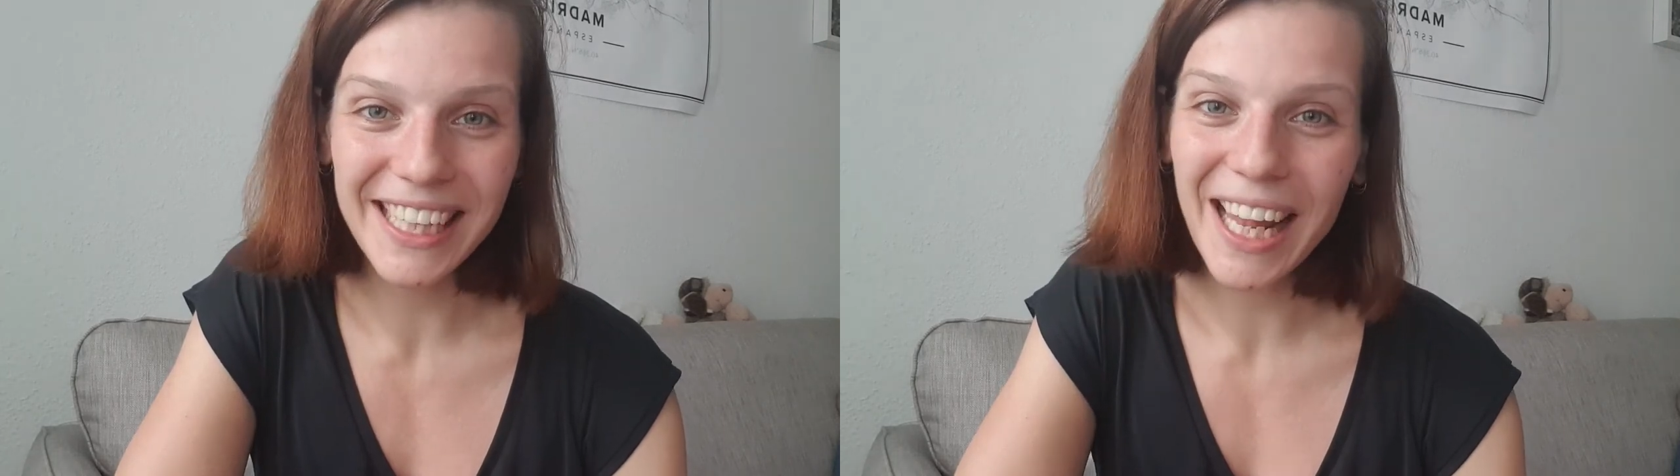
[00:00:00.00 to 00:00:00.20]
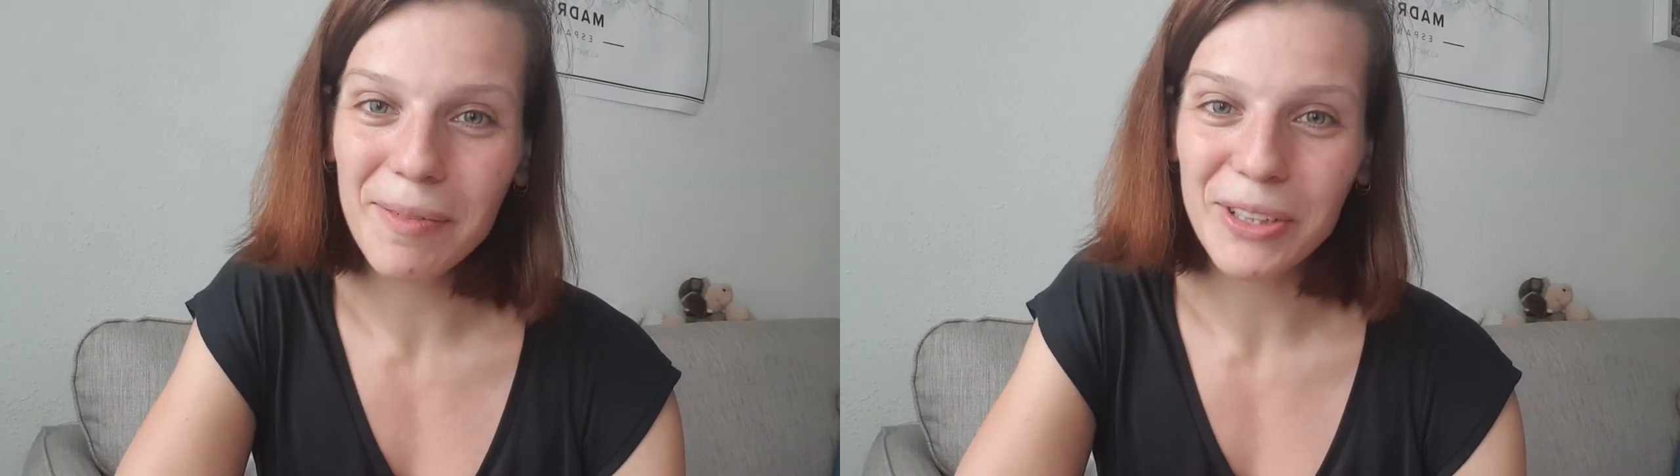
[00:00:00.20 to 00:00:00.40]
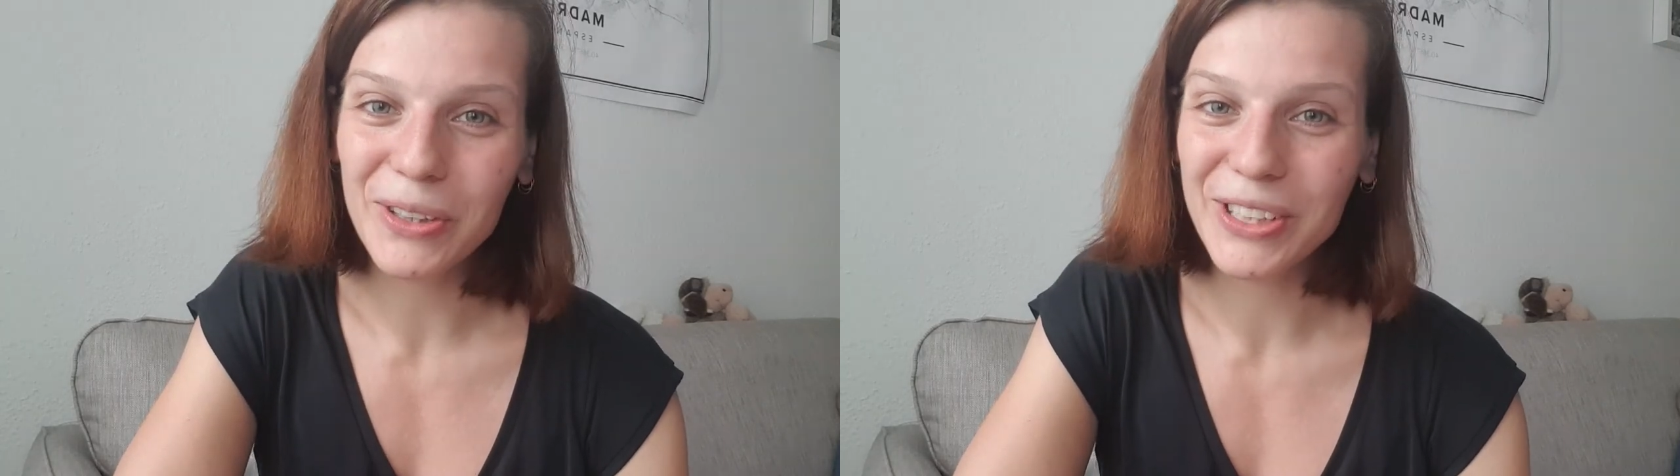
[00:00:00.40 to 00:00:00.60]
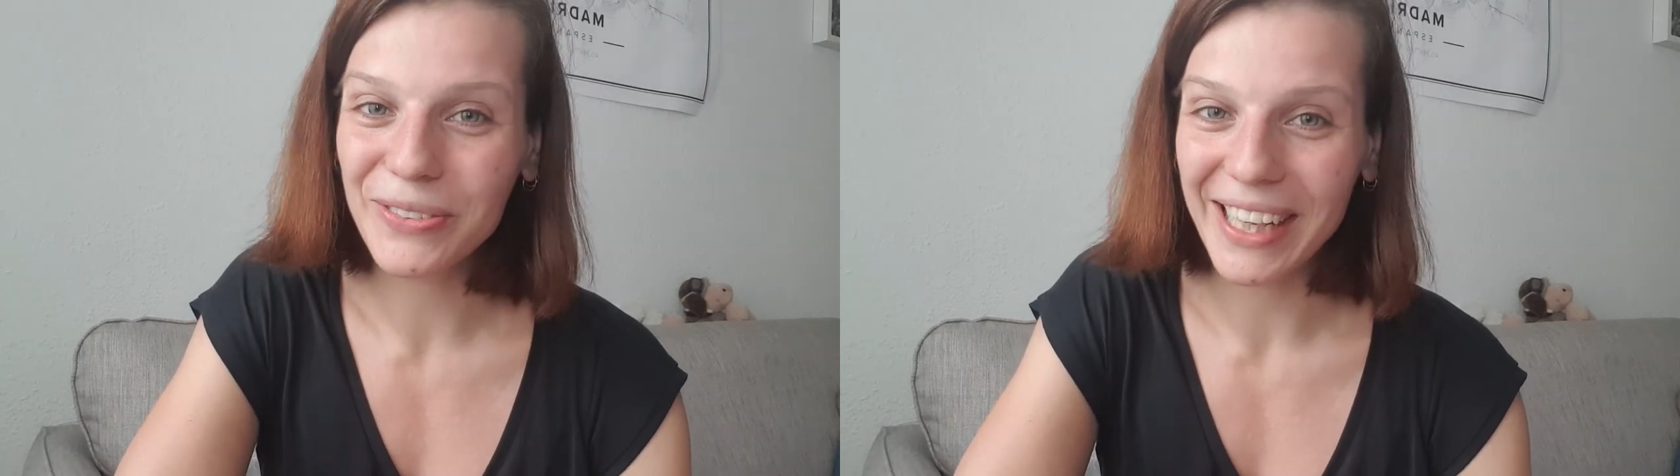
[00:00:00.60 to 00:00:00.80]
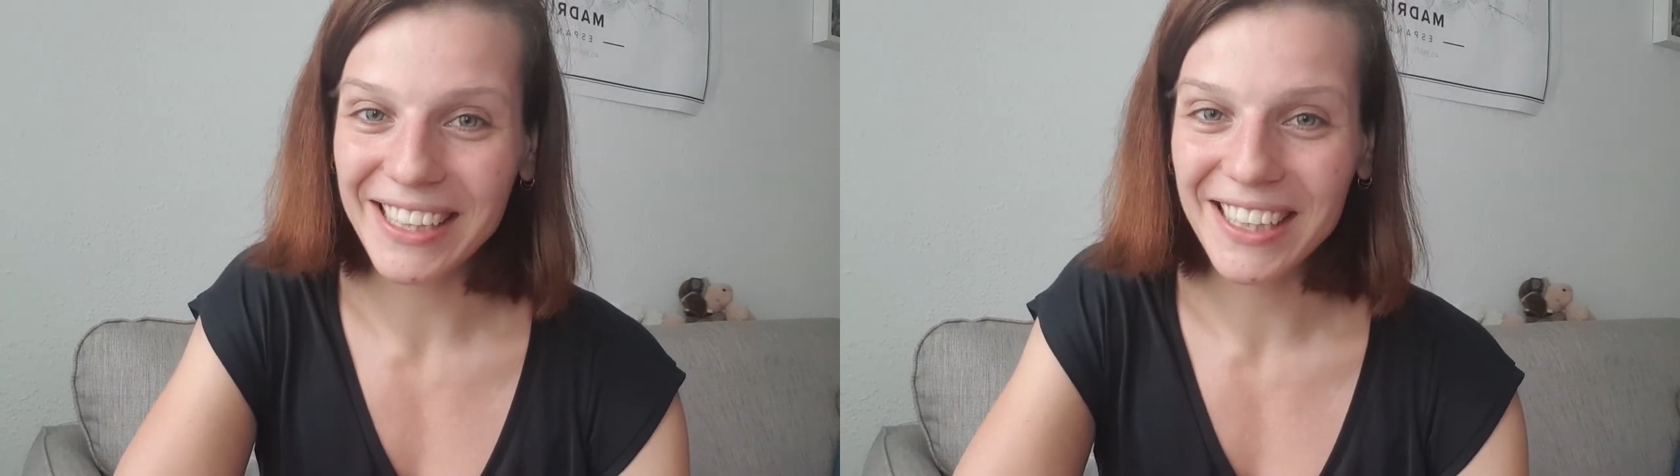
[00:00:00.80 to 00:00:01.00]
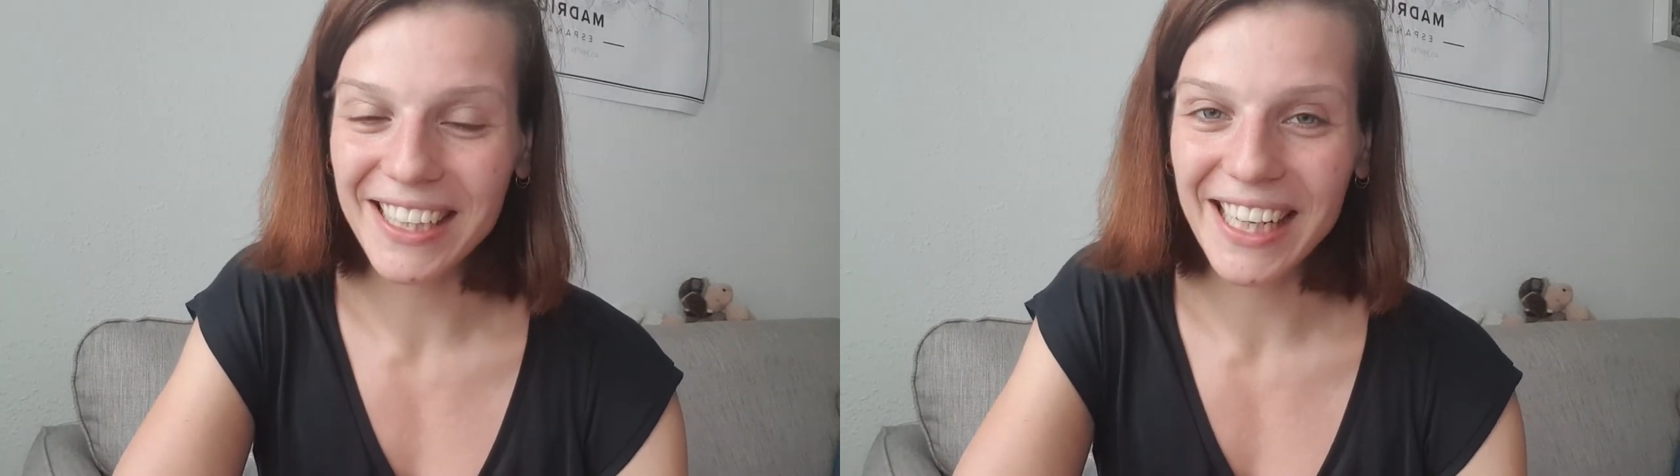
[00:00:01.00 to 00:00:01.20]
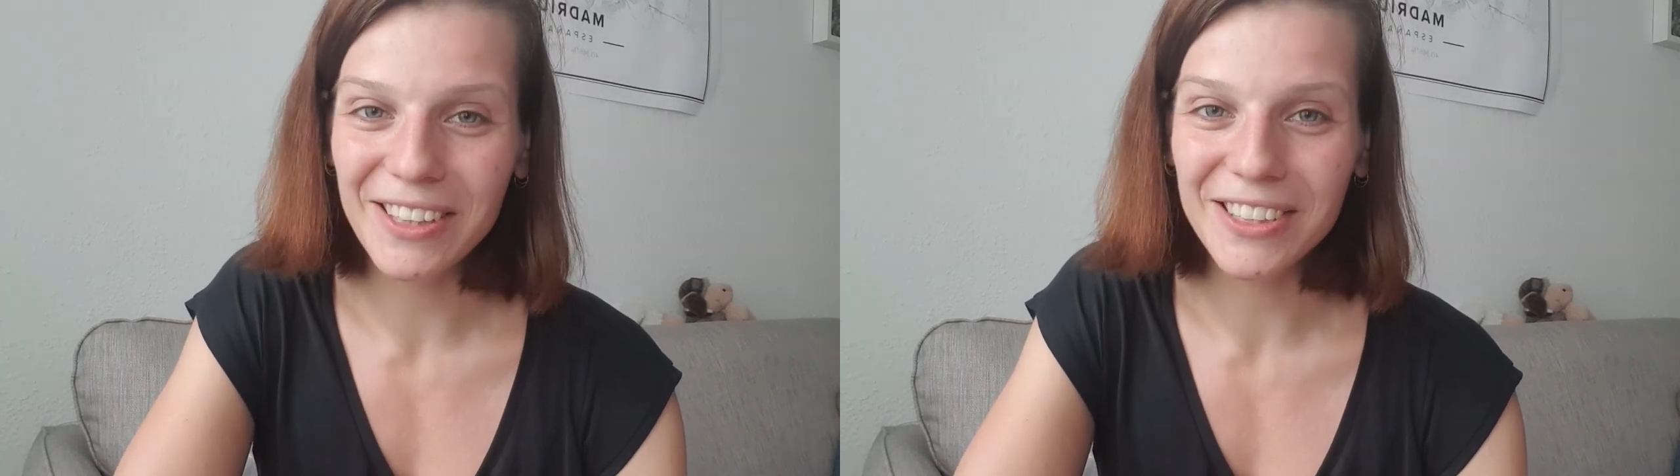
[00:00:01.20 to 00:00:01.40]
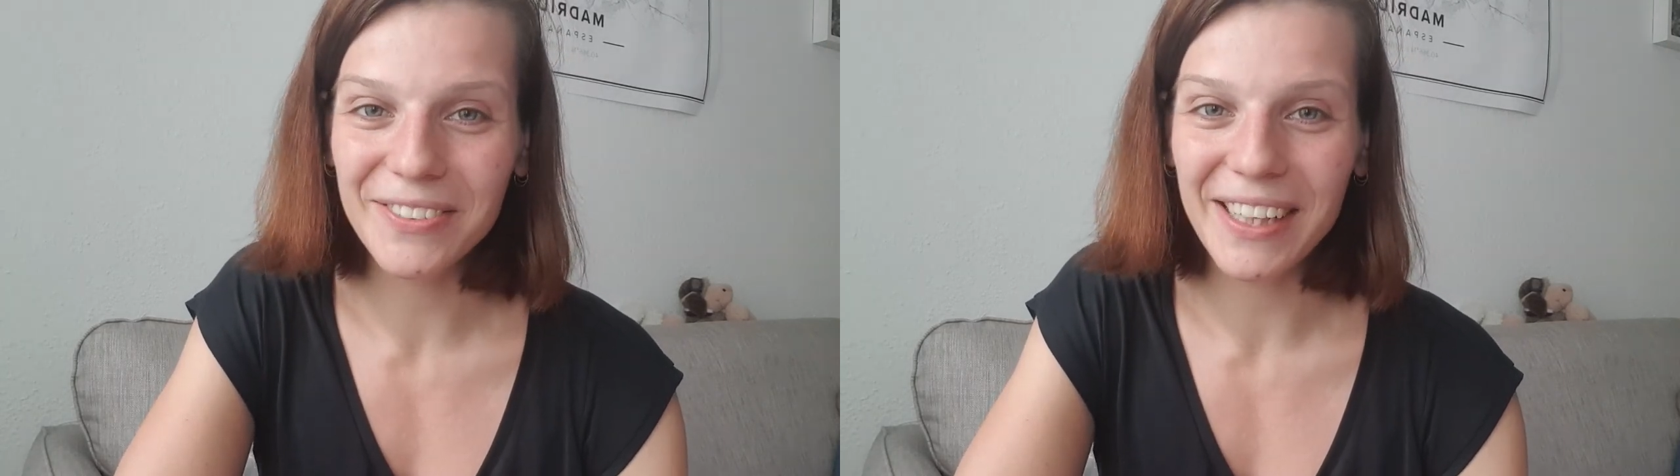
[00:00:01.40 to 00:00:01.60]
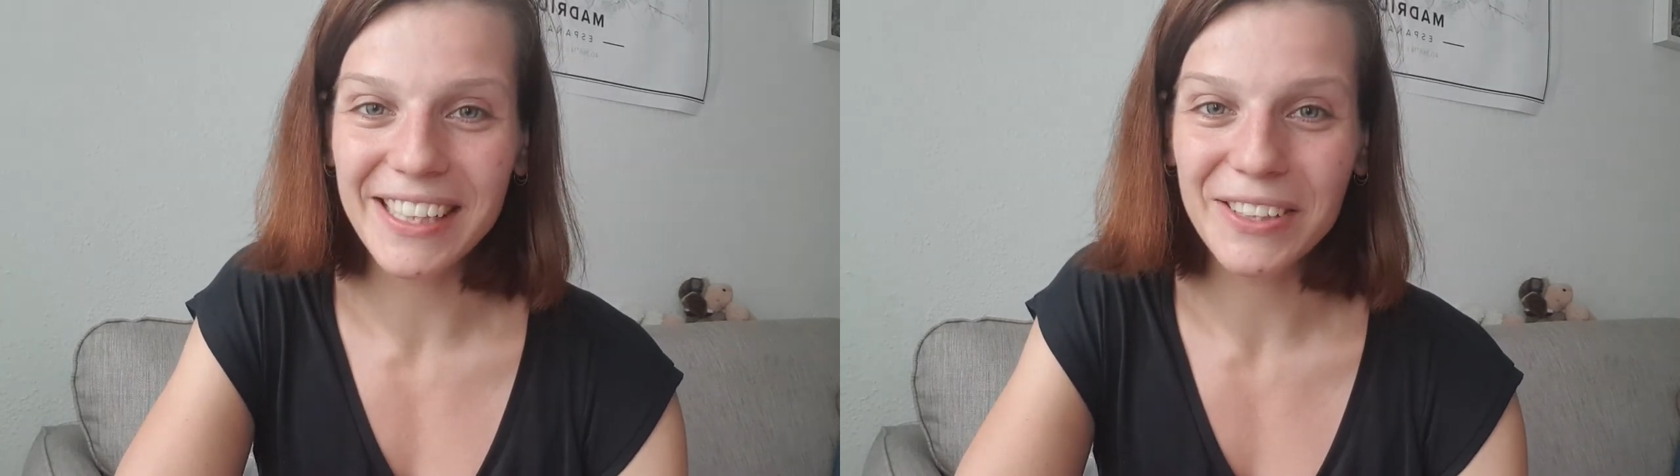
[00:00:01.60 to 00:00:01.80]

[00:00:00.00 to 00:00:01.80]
dann habe ich noch einen zweiten Kanal und zwar